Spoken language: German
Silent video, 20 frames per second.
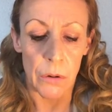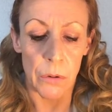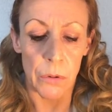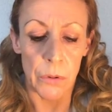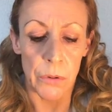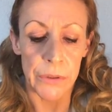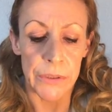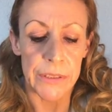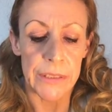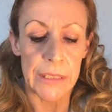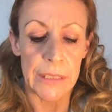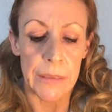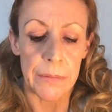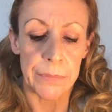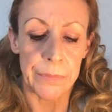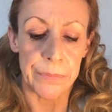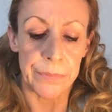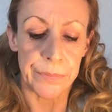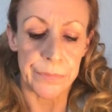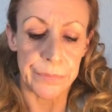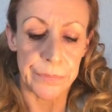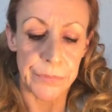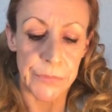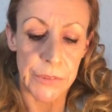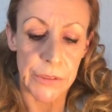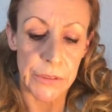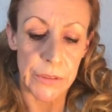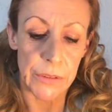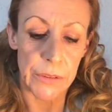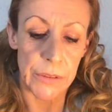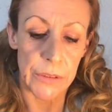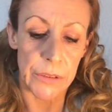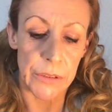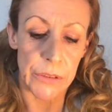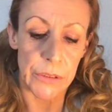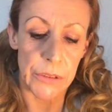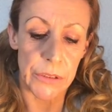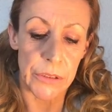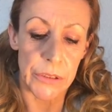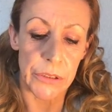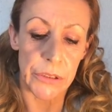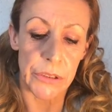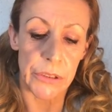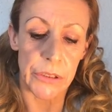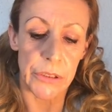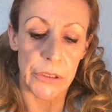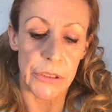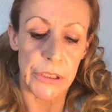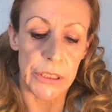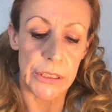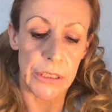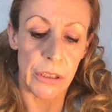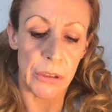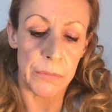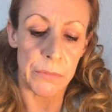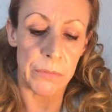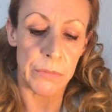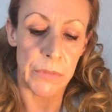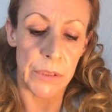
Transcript: und ähm, steht auch